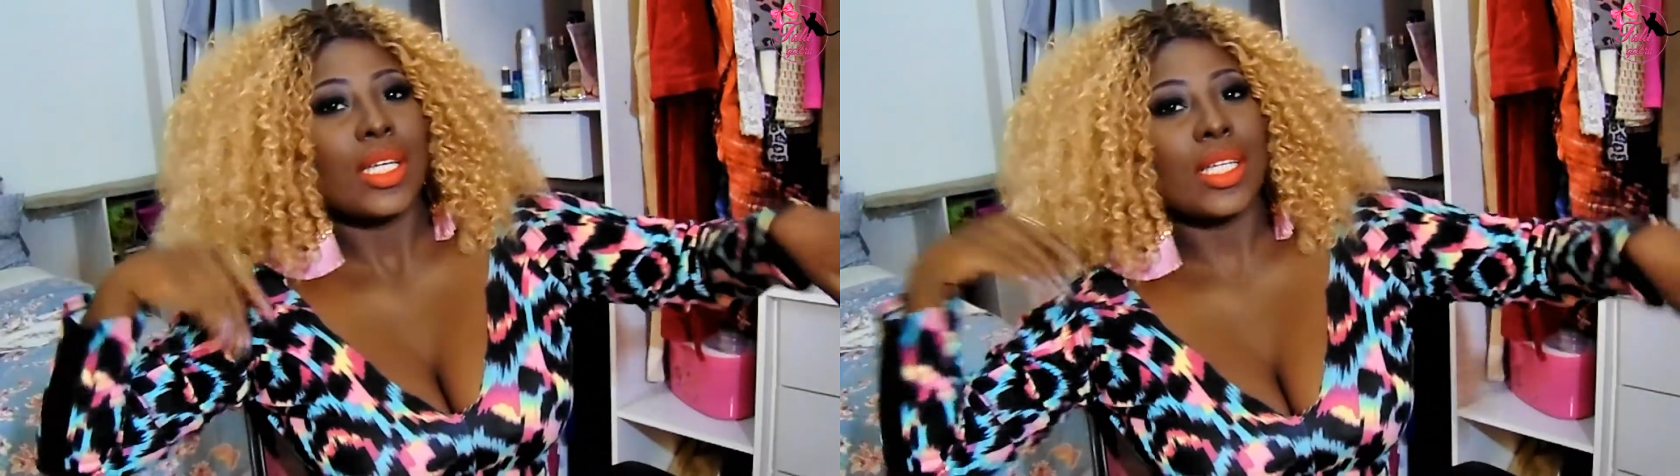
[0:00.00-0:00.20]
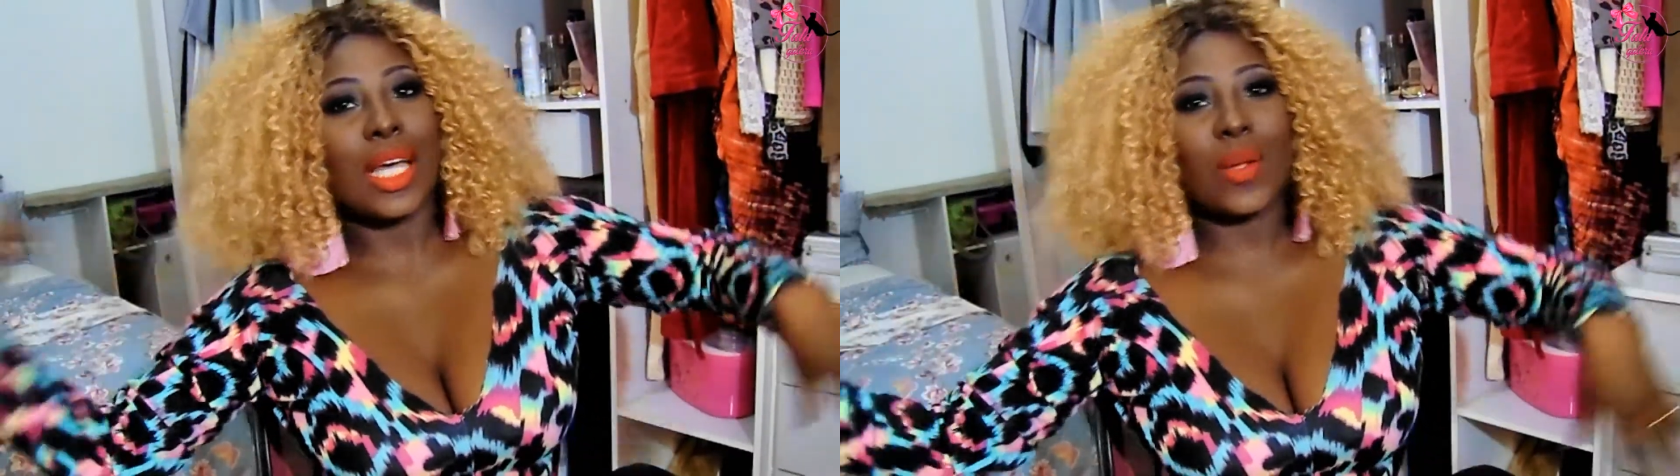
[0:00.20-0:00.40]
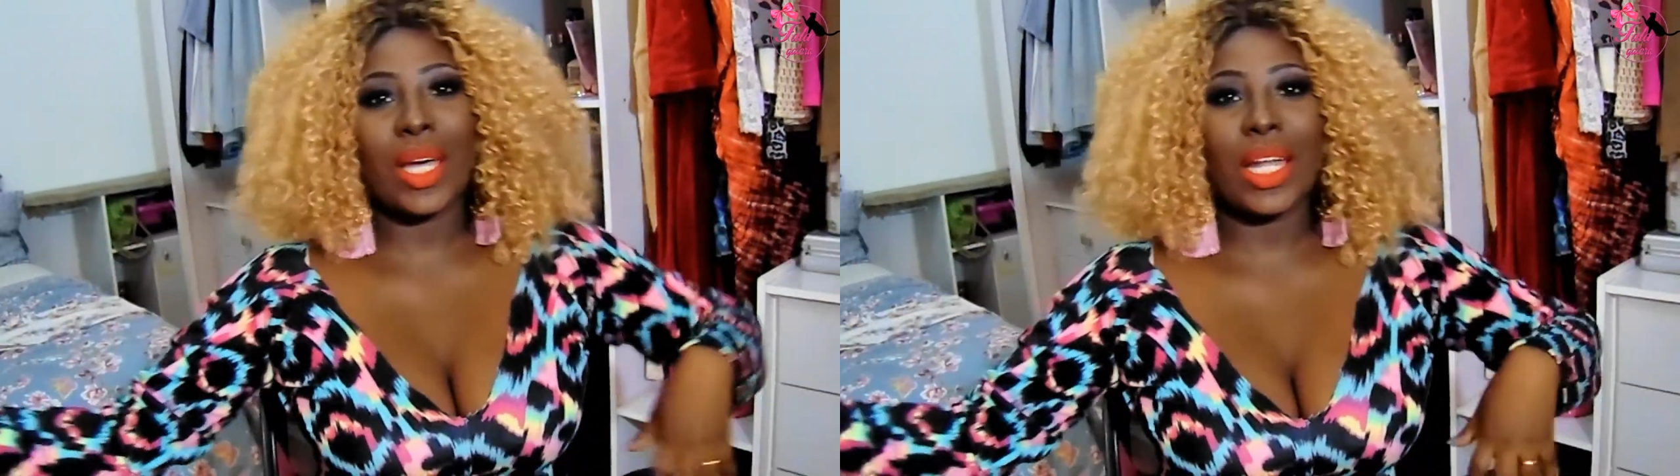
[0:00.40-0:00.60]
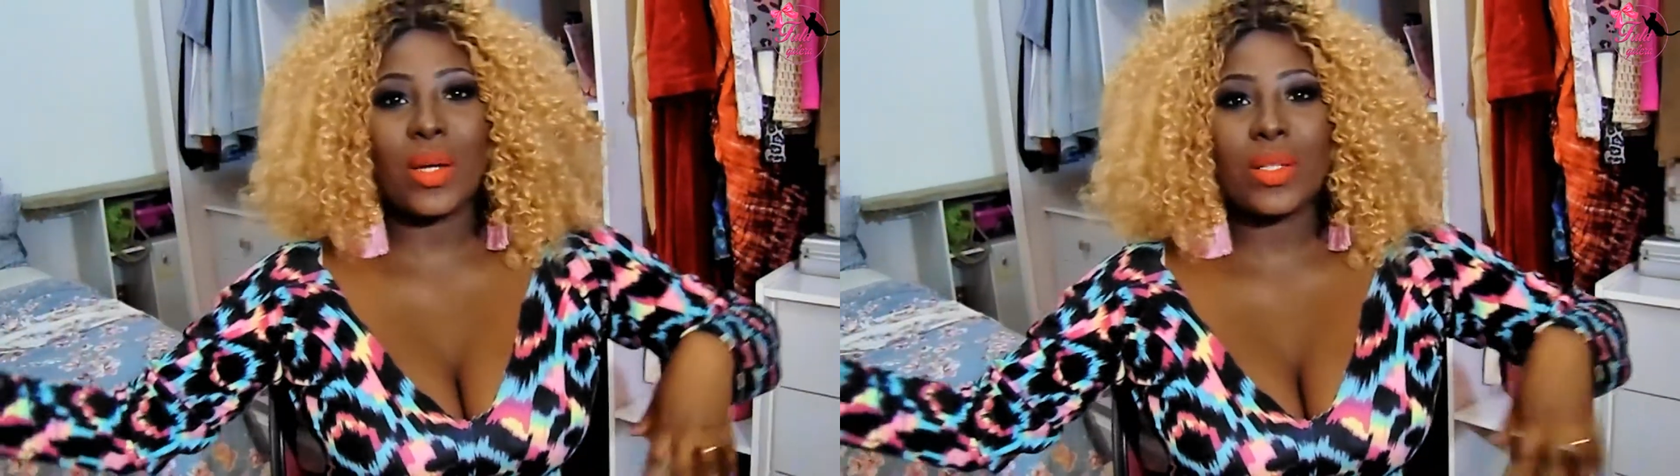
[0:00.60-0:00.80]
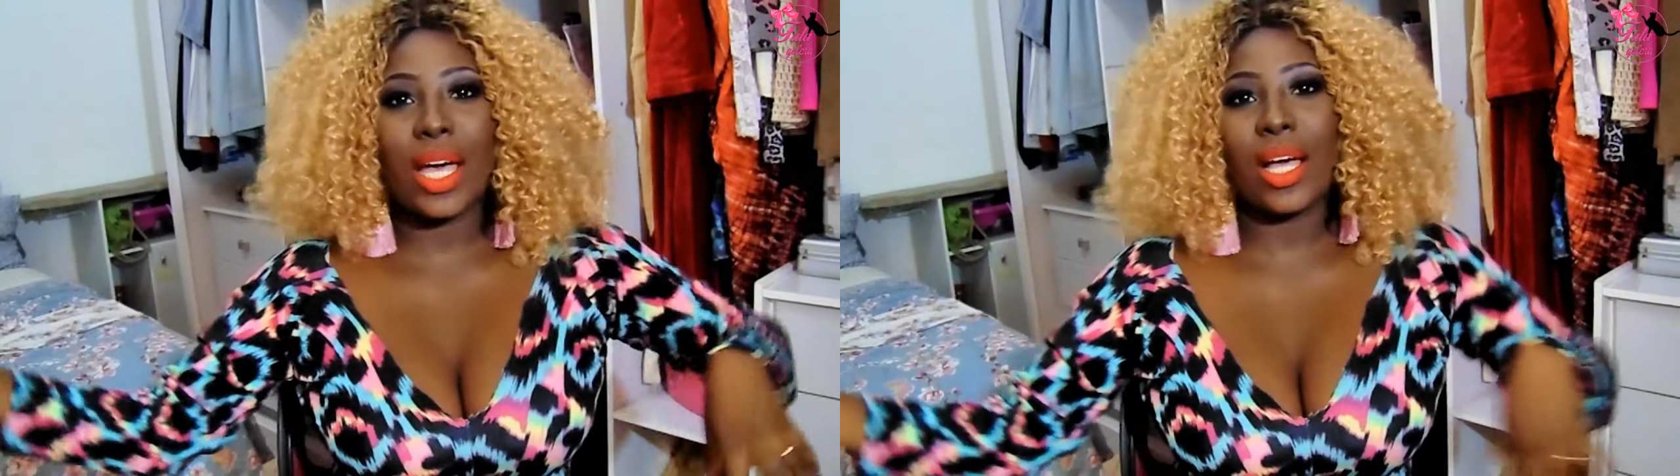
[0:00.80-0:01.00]
que tá no
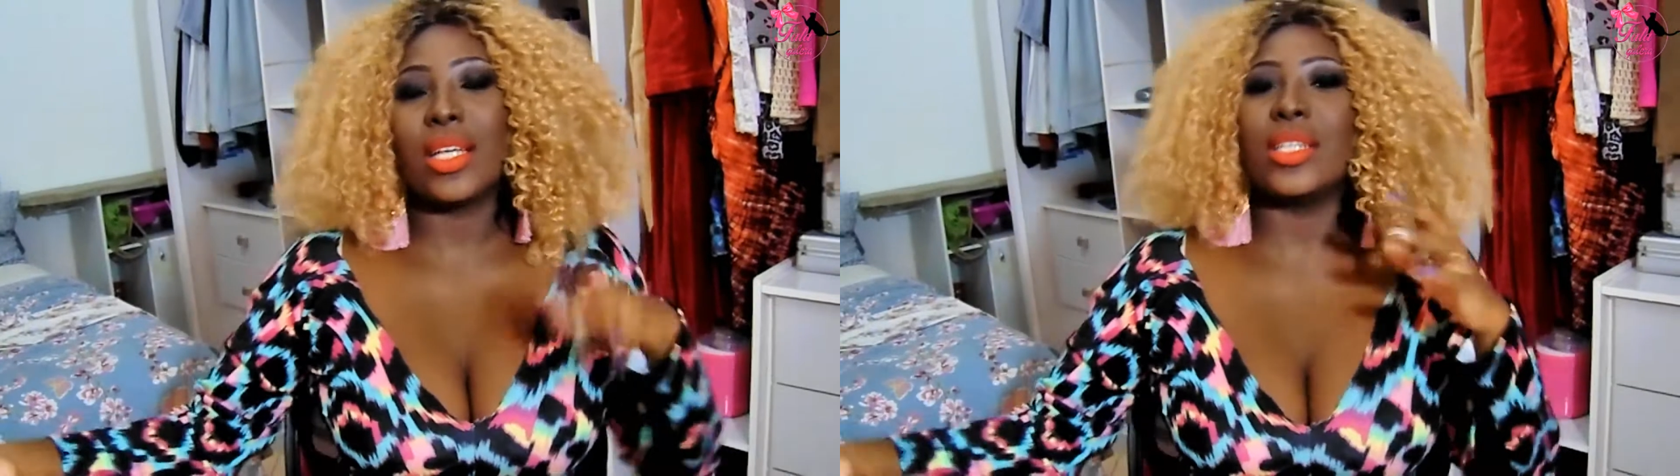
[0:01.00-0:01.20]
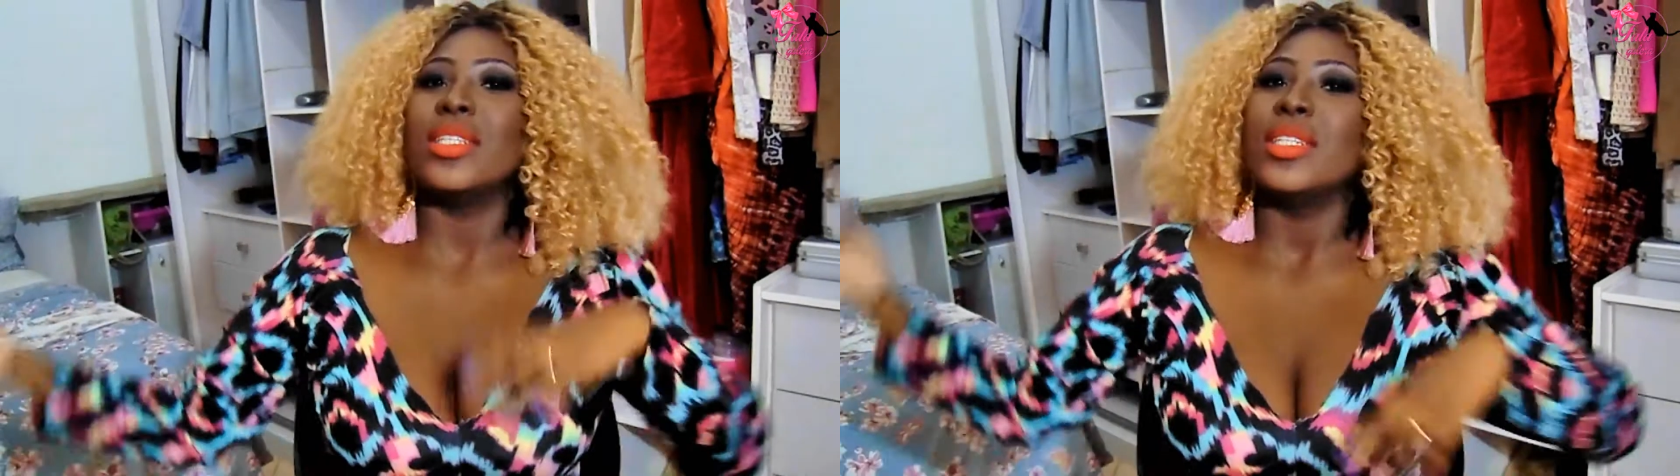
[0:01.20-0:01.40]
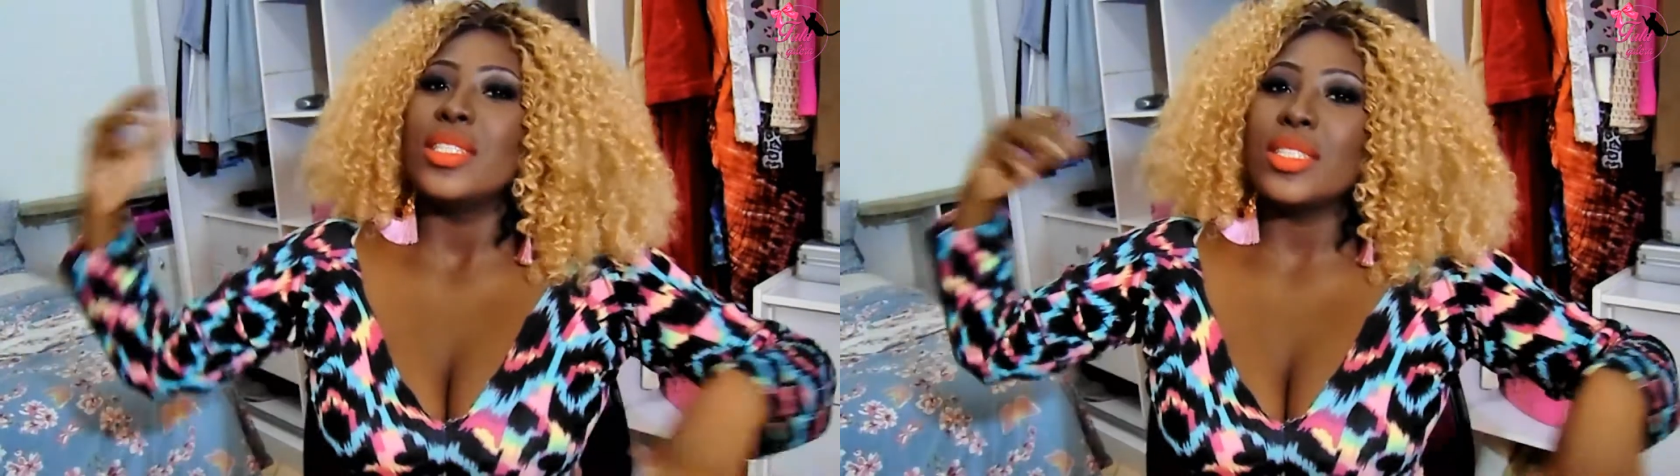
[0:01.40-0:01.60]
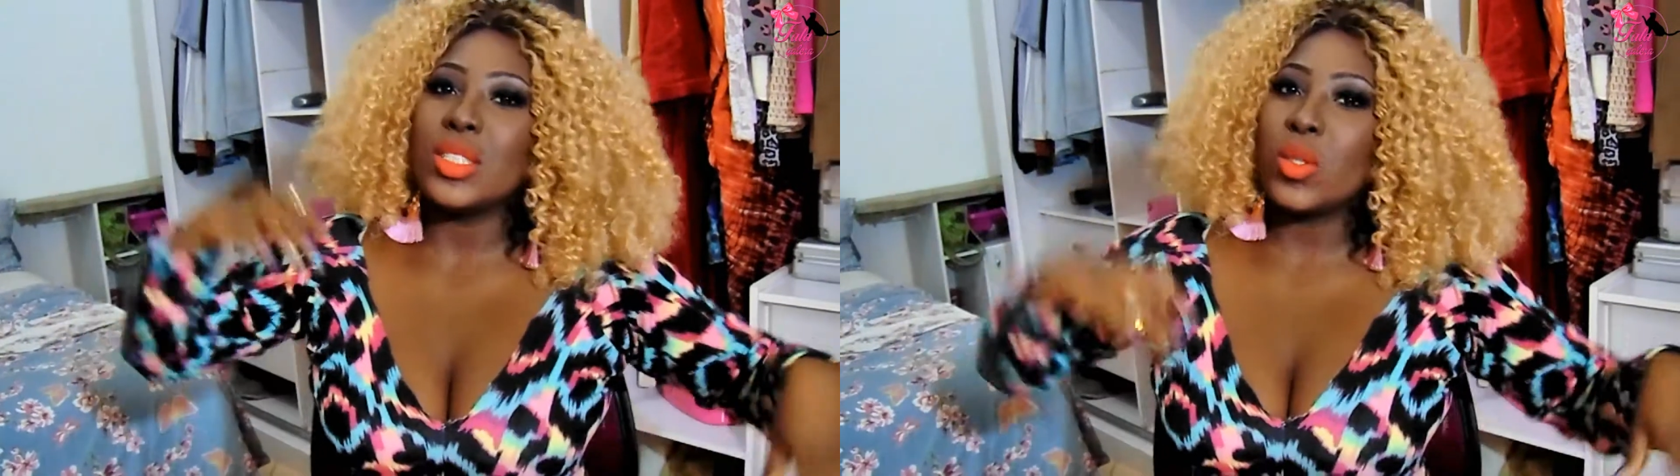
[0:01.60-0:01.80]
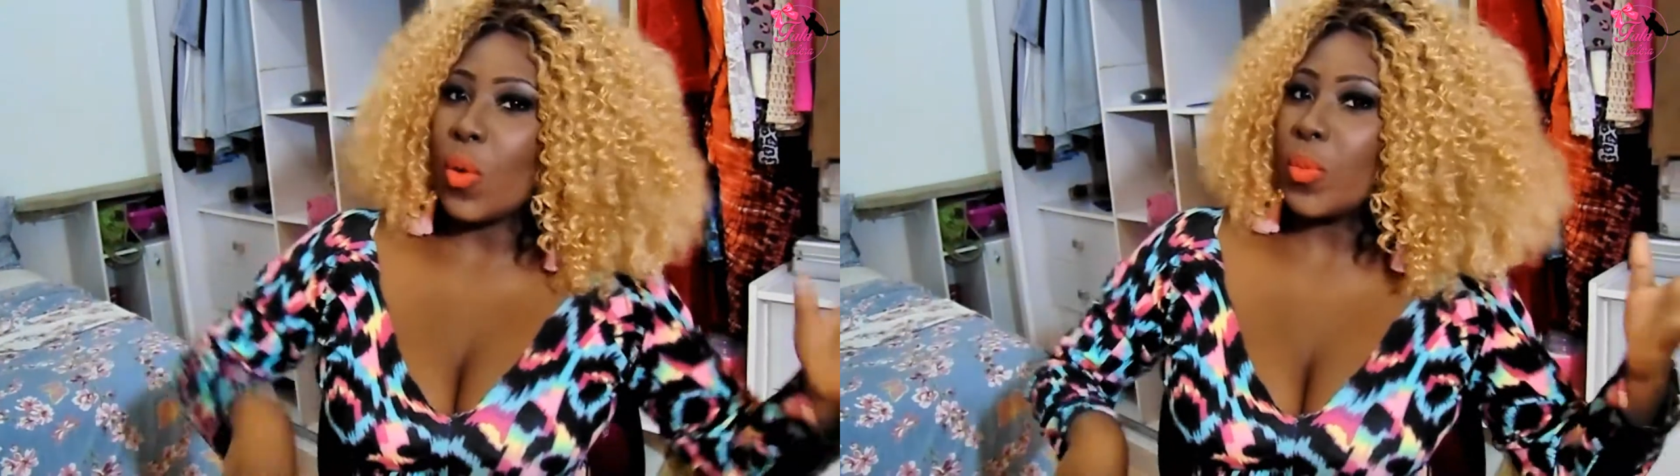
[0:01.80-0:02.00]
canal dela
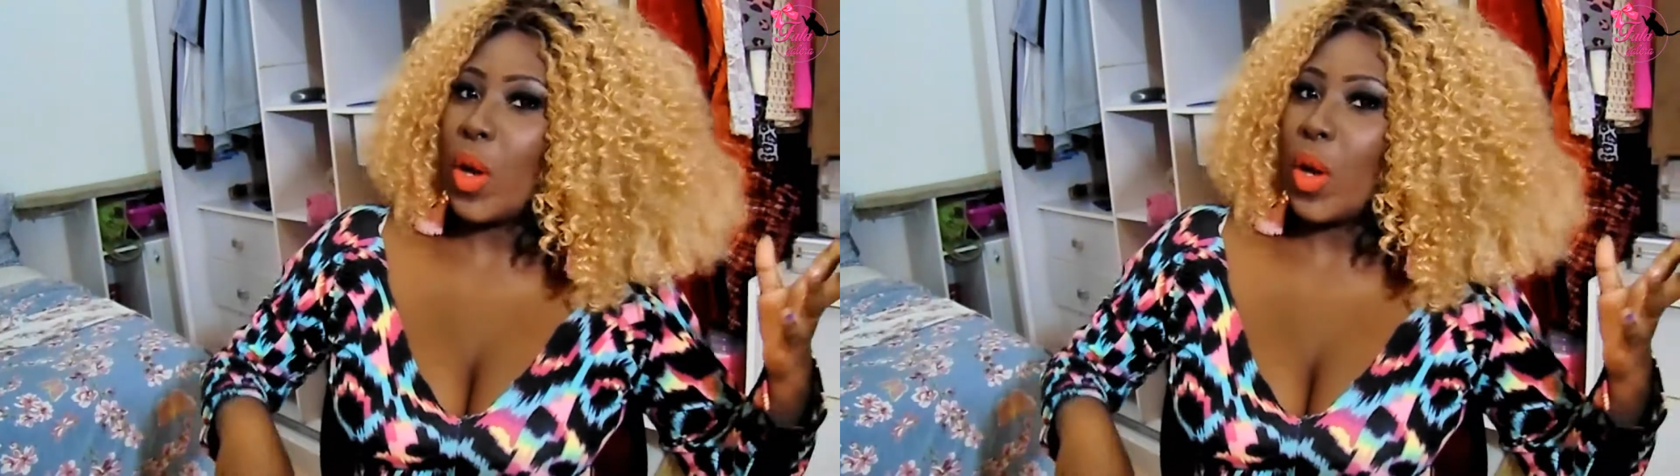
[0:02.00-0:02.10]
não,